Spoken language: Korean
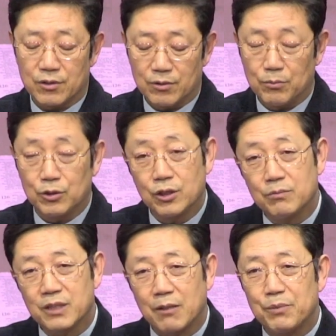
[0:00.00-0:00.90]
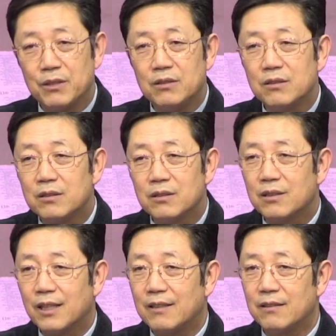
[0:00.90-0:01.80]
뭐 지금 잡히는 듯
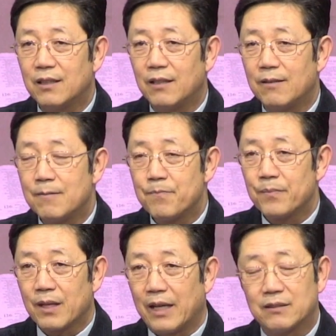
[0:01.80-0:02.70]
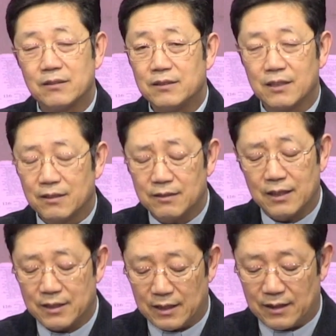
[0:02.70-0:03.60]
하는데 아직은 이게
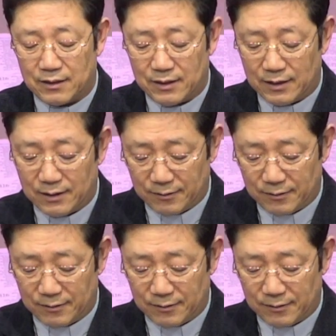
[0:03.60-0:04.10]
끝나지 않았잖아요.